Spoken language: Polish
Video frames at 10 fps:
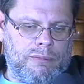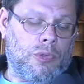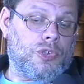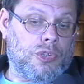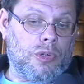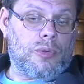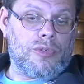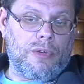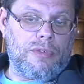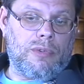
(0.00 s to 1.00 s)
no ci
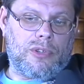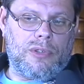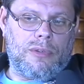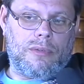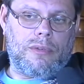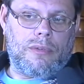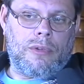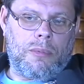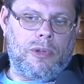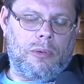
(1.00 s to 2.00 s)
konkursowi właśnie,
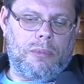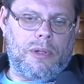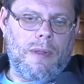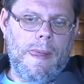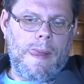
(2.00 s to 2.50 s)
nomen omen,